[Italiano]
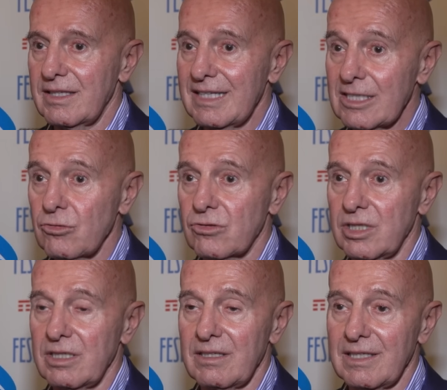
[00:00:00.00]
Adesso
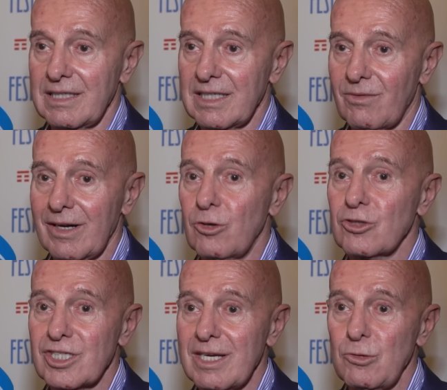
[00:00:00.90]
eh,
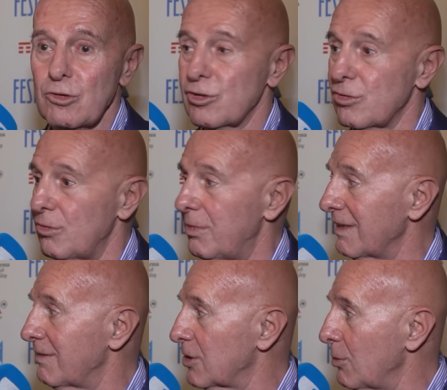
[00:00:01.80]
qualcosa si è mosso,
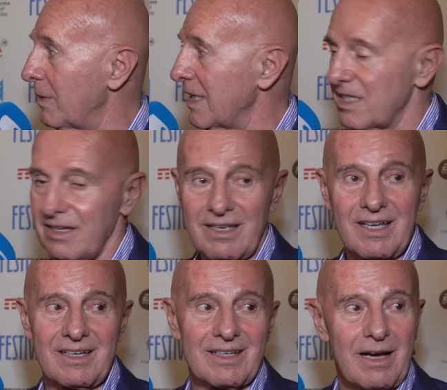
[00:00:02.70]
in questo paese
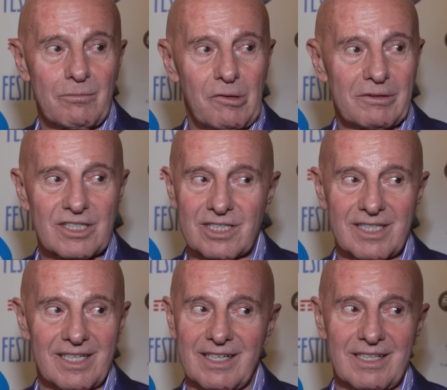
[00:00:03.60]
a muoversi
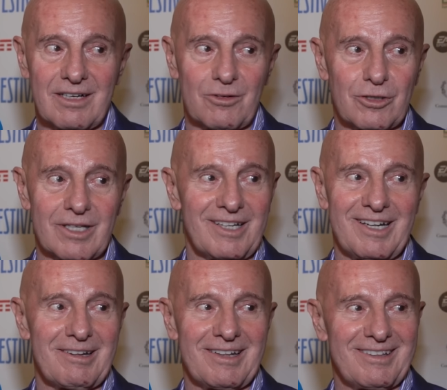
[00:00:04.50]
è una, cosa, è
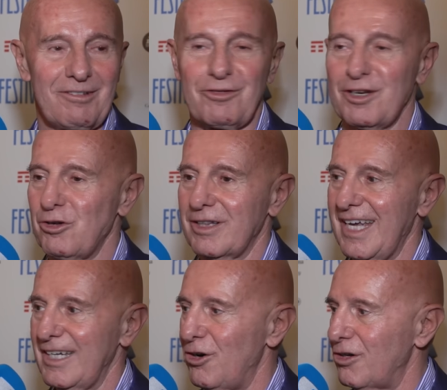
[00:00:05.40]
una
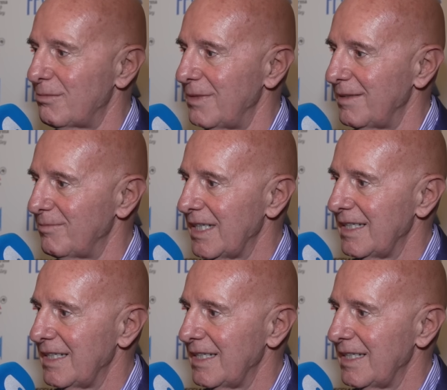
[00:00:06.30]
difficoltà enorme.